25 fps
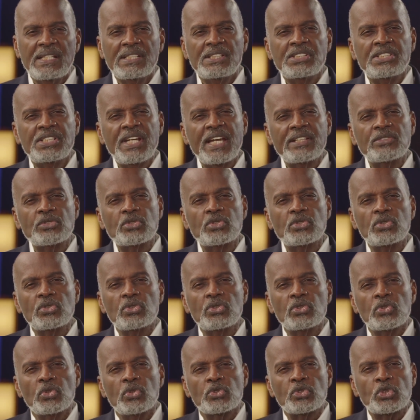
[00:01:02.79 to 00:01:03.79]
jette
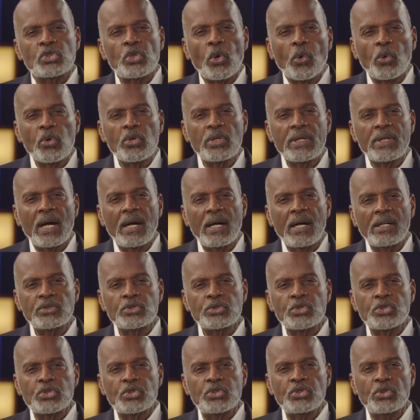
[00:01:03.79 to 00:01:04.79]
son regard
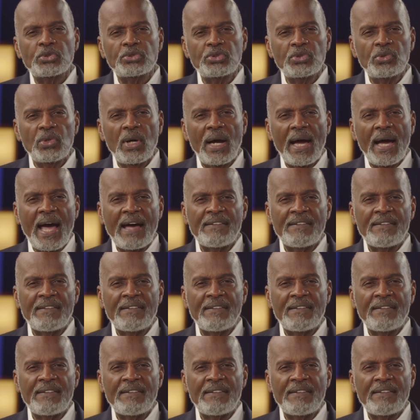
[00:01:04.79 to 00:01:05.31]
sur nous